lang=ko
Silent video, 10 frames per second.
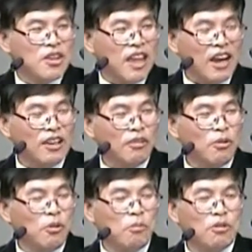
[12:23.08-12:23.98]
단기
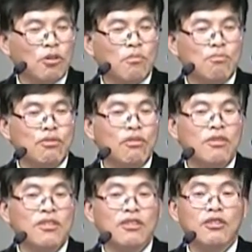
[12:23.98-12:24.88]
선교 오면 저는
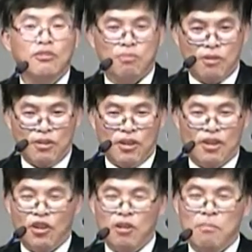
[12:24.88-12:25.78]
무조건 리더십
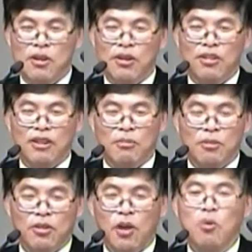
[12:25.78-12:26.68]
훈련이에요. 10명,
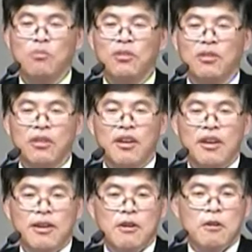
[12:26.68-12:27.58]
15명 딱 오면요.
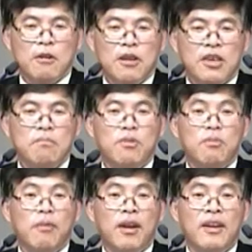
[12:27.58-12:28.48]

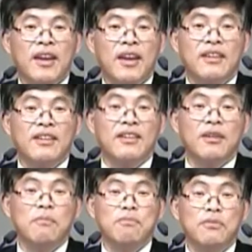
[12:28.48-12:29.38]
김병만의
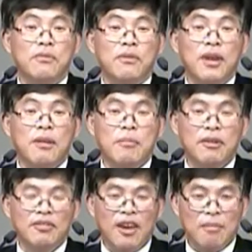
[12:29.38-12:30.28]
그런
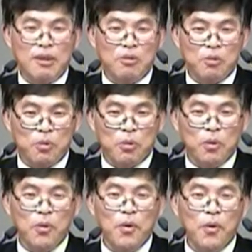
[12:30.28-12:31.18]
프로그램의 3배
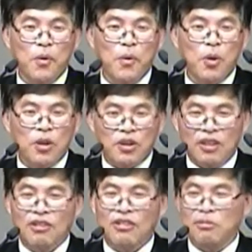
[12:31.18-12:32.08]
정도로
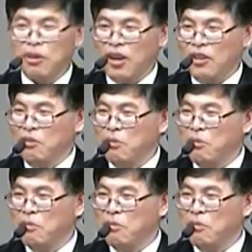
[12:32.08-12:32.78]
리더십 트레이닝으로.